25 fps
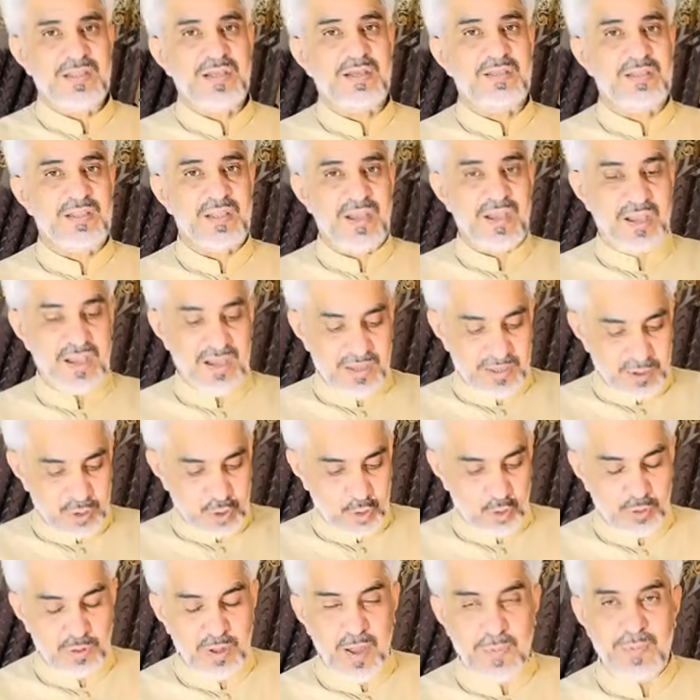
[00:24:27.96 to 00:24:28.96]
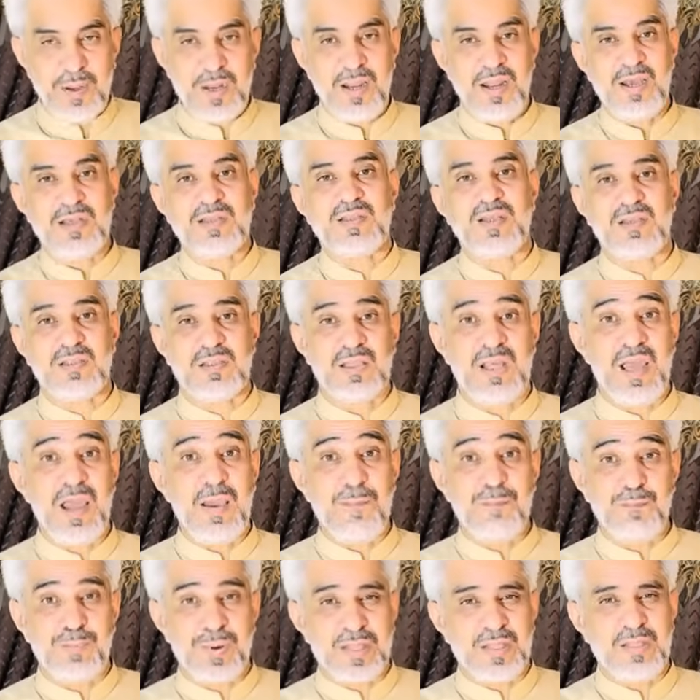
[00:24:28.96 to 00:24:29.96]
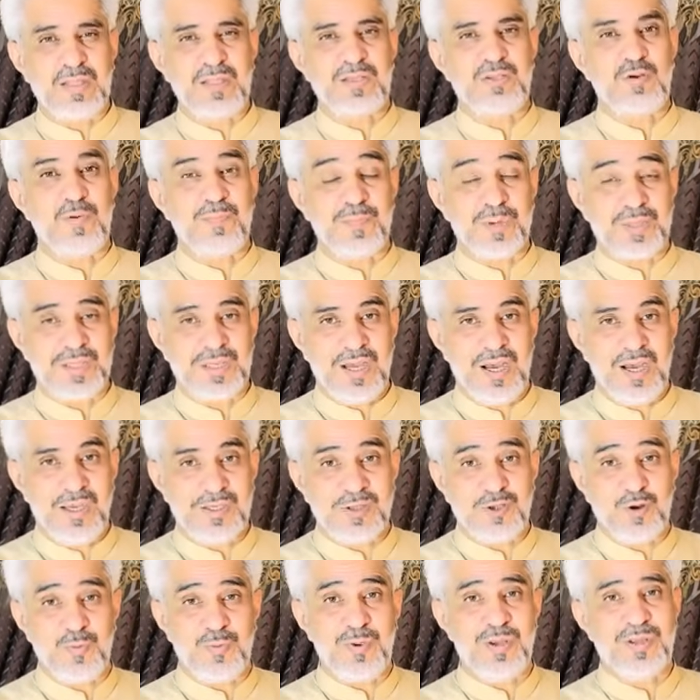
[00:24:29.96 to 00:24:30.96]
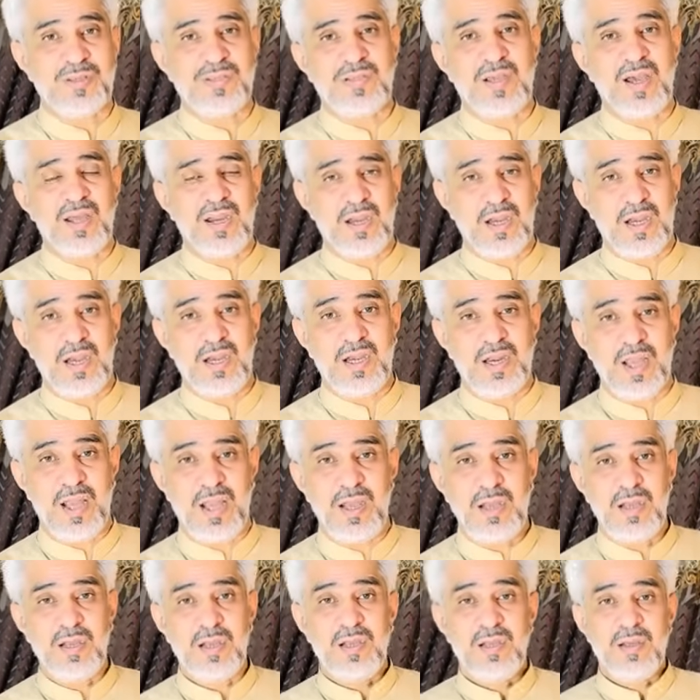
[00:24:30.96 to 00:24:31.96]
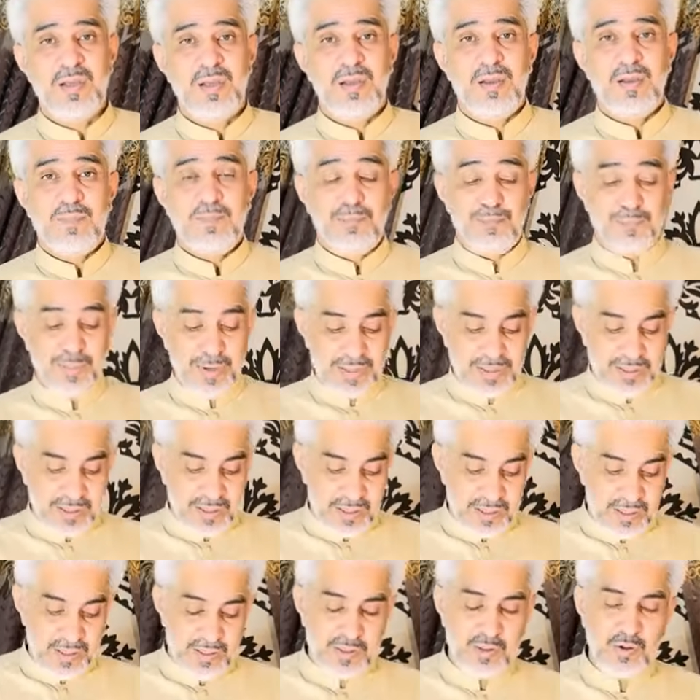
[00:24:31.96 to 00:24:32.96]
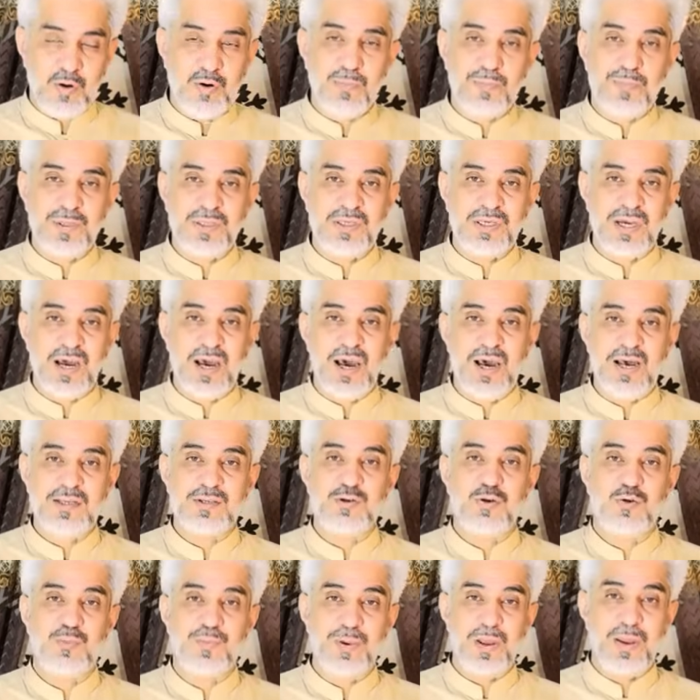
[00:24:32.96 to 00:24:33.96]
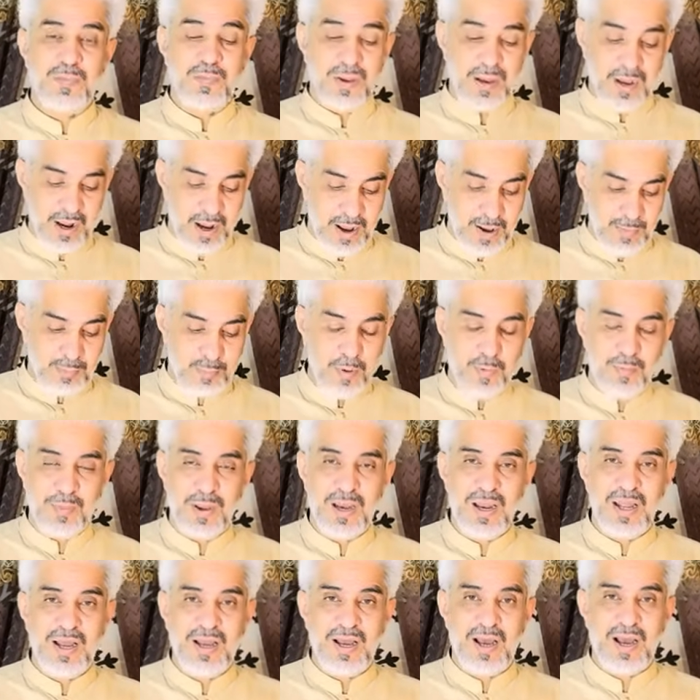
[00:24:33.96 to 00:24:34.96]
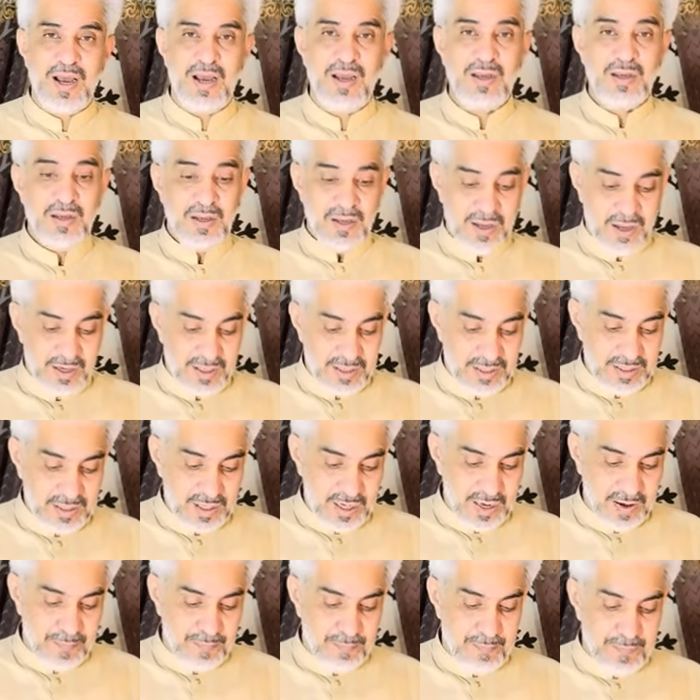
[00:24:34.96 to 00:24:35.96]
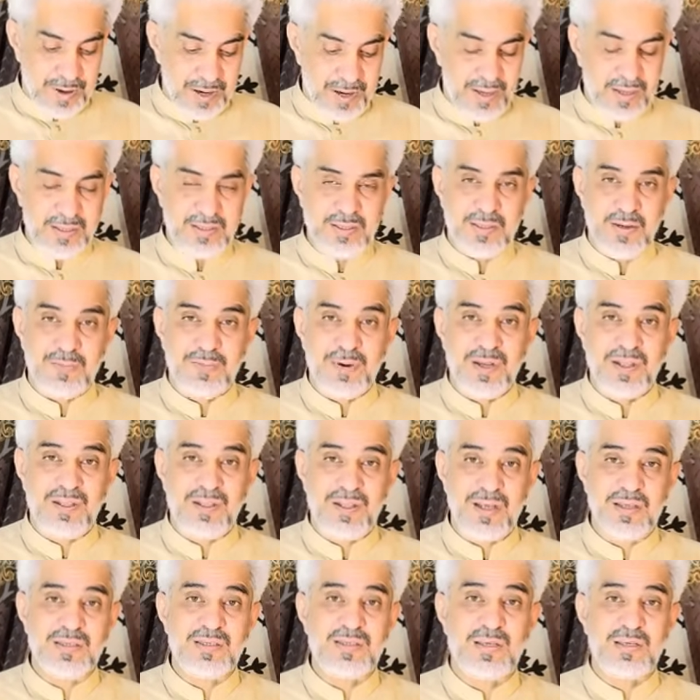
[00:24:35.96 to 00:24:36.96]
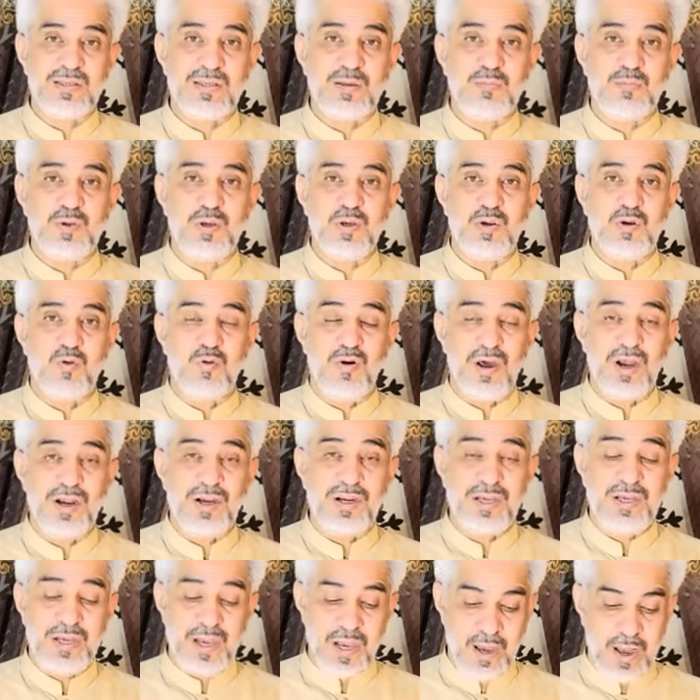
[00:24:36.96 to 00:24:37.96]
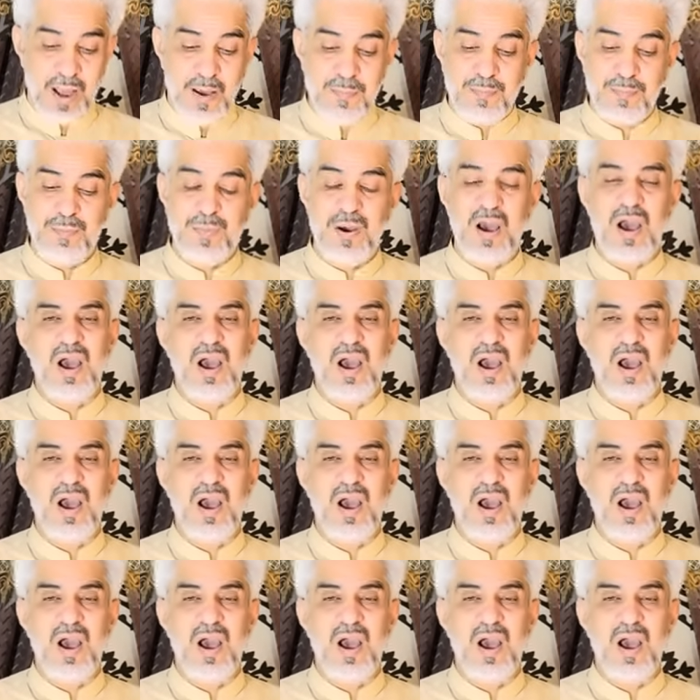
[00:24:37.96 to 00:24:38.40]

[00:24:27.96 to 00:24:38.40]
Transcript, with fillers: सकते हैं चौदह भी ले सकते हैं बत्तीस सौ पचास रुपये इसका रेट है बत्तीस सौ पचास रुपये में आपको मिलेगा ये बड़ी ज़बरदस्त किस्म की क्वालिटी का आप